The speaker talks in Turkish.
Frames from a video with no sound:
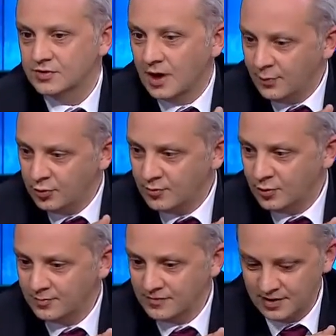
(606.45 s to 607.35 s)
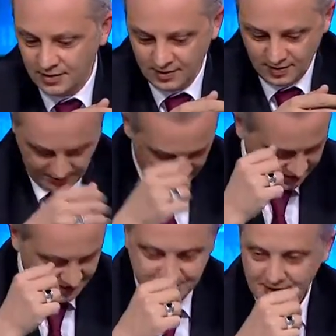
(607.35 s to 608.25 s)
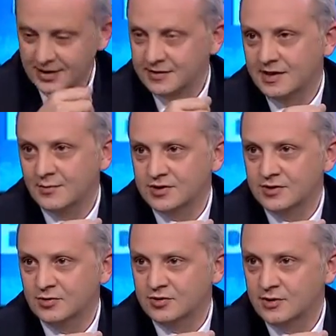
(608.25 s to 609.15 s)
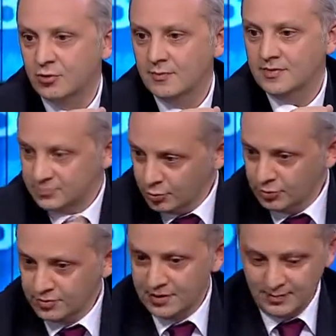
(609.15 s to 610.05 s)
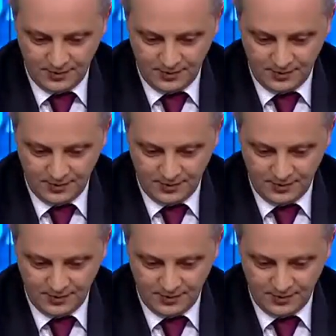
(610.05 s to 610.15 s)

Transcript: Ne yapıyorum oğlum dedi. Dirsekler dedi masanın üzerine konmaz. Ne olur dedi.